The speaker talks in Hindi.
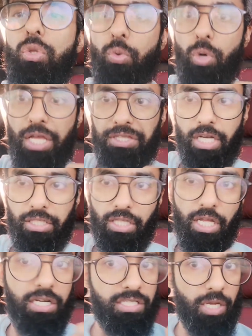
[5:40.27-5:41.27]
तो वो कहता
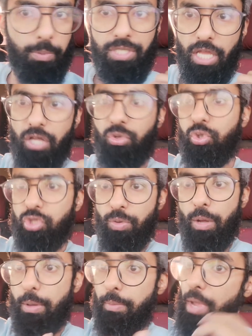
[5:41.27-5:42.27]
रहता है हर जगह पे जाएगा दोस्तों
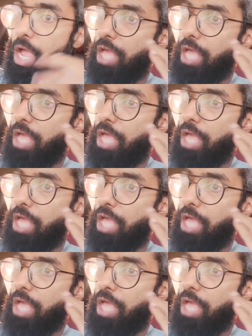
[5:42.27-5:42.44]
में